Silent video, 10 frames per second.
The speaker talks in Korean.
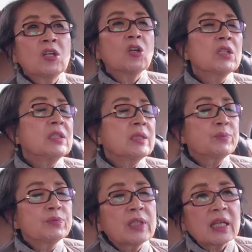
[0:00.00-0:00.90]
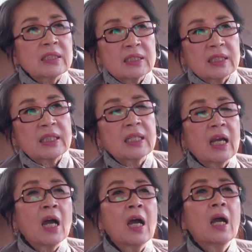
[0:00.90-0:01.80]
여기 이제 부자들이
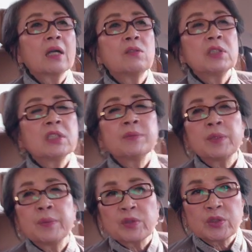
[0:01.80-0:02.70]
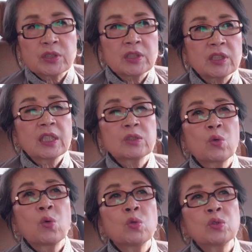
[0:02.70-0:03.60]
아, 임금님이 오셨으니까
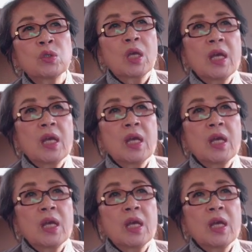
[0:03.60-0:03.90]
좋은